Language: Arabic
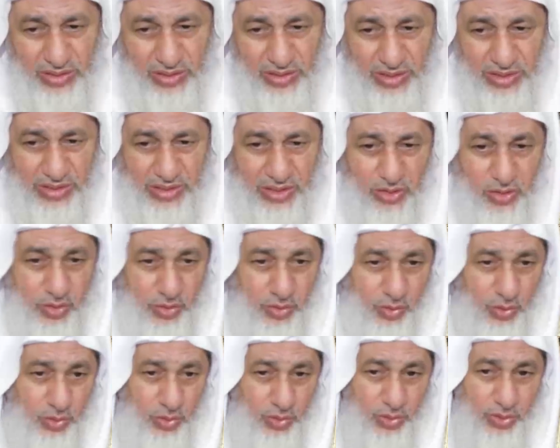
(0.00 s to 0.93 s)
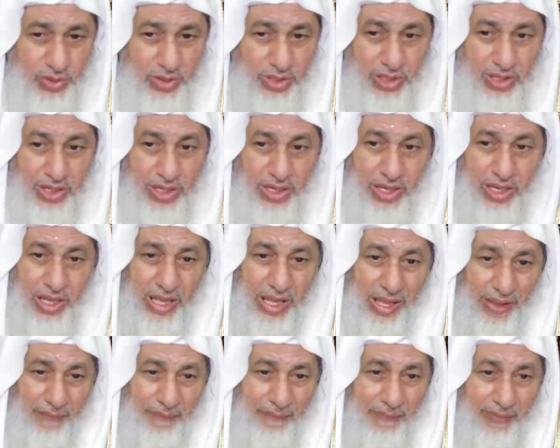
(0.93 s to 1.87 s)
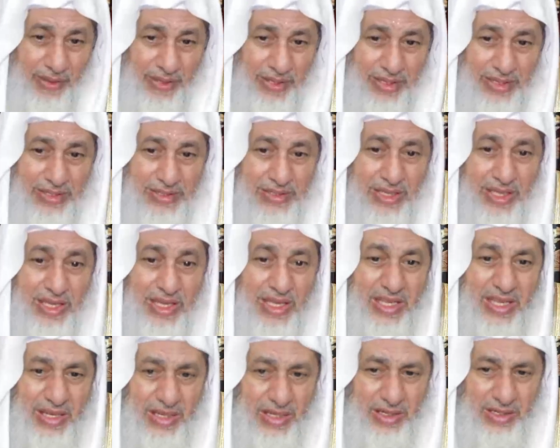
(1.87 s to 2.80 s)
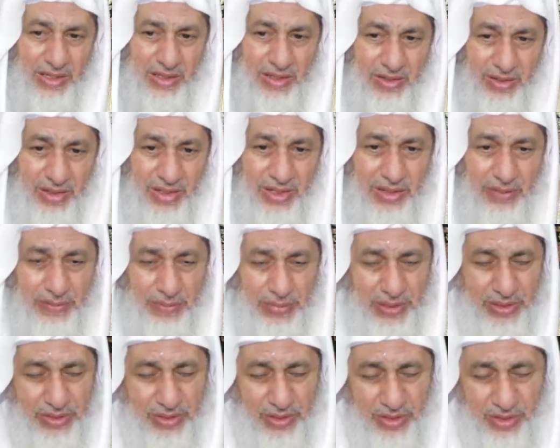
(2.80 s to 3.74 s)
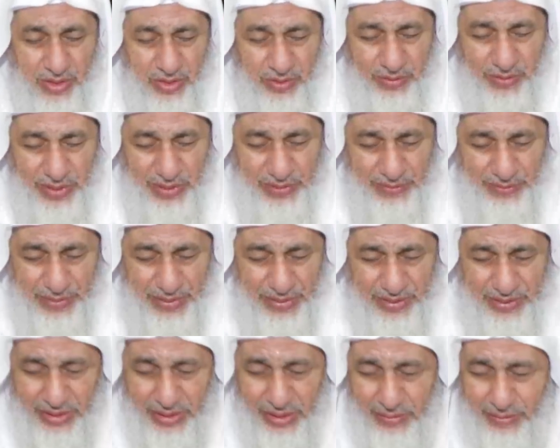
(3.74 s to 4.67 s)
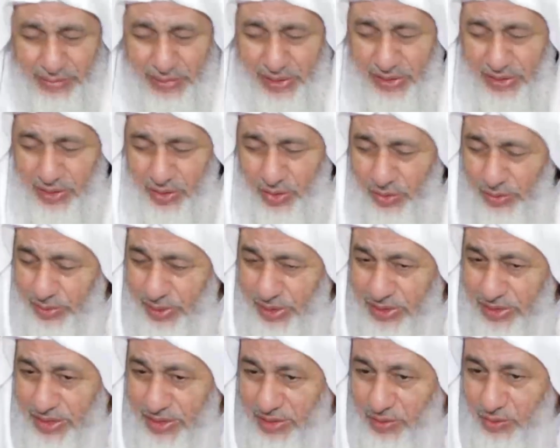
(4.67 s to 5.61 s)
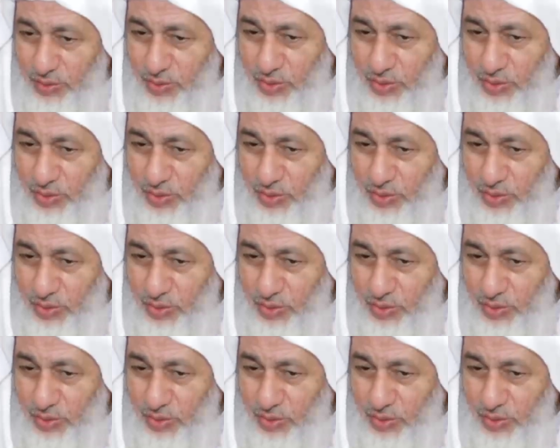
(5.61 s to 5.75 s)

عند الجمهور أما إذا أهل قال لبيك اللهم لبيك لبيك عمرة